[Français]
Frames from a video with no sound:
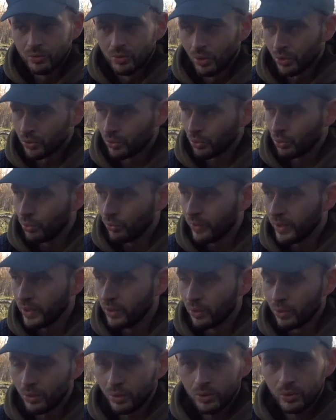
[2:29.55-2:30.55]
vous retrouver,
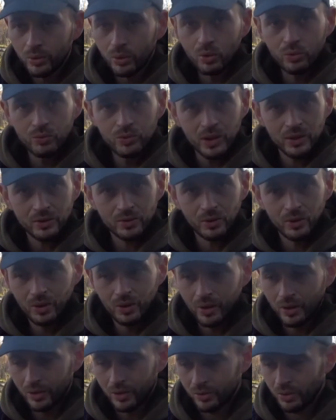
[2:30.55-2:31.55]
de, revenir sur,
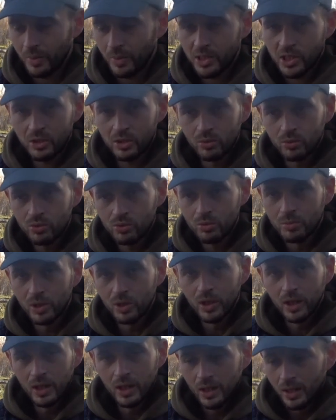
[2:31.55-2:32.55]
euh, sur, ma chaîne YouTube
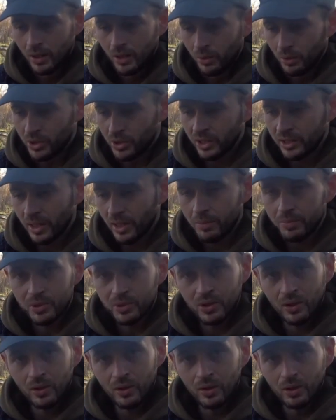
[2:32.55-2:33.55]
où j'étais
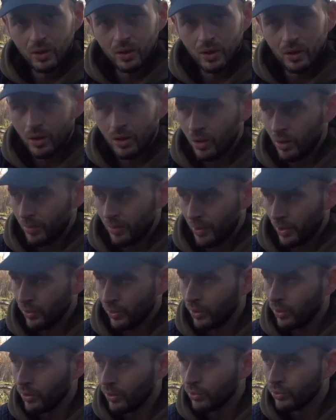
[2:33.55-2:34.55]
absent euh,
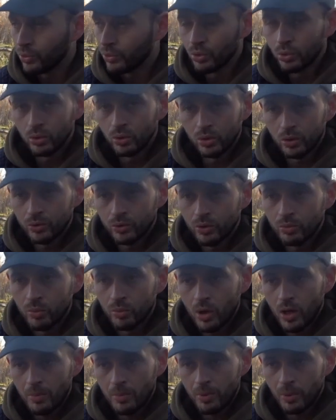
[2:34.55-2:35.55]
pendant deux, euh, deux,
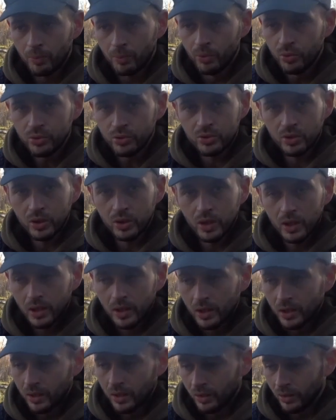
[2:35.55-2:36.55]
mois, un peu plus.
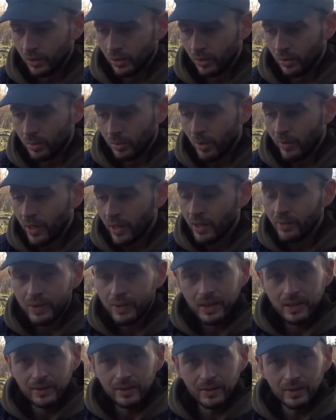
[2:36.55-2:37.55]
Euh, bah voilà,
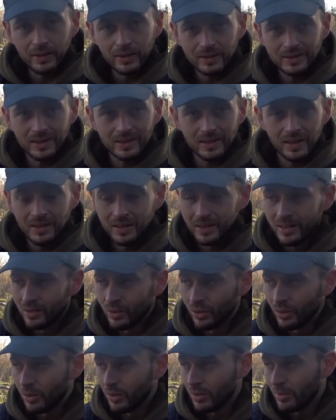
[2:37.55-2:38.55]
avec cette année
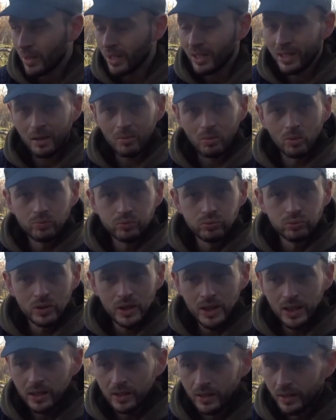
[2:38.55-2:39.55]
bah, clairement
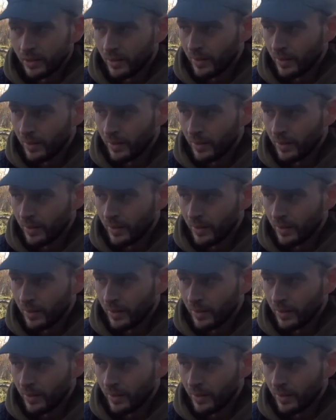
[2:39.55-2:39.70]
pourrie,